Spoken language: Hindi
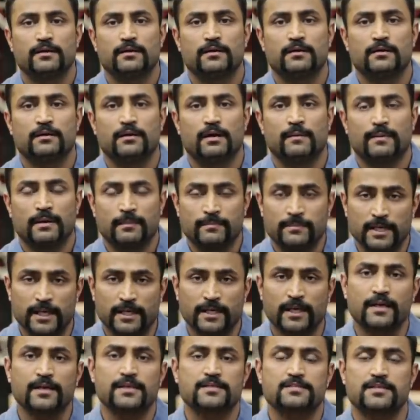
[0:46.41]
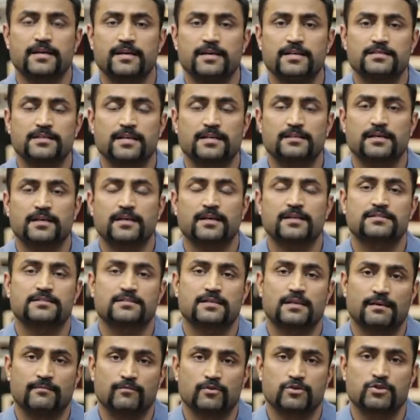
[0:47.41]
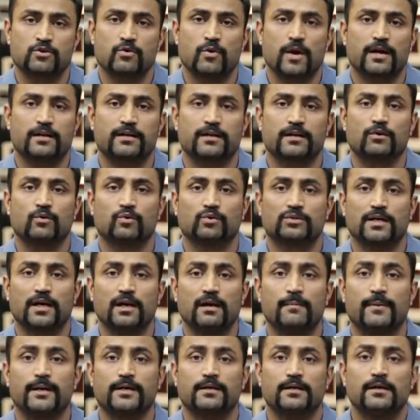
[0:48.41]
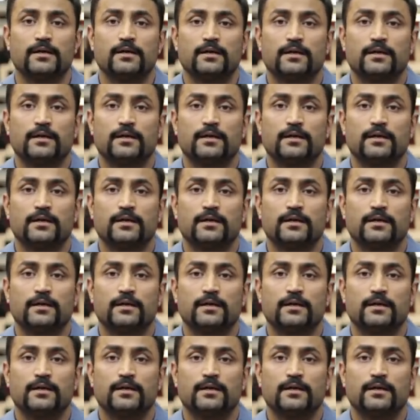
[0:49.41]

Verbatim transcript: अभी हम देखेंगे स्टडीज के अंदर किस तरह वो स्लो एक्टिंग होता है बट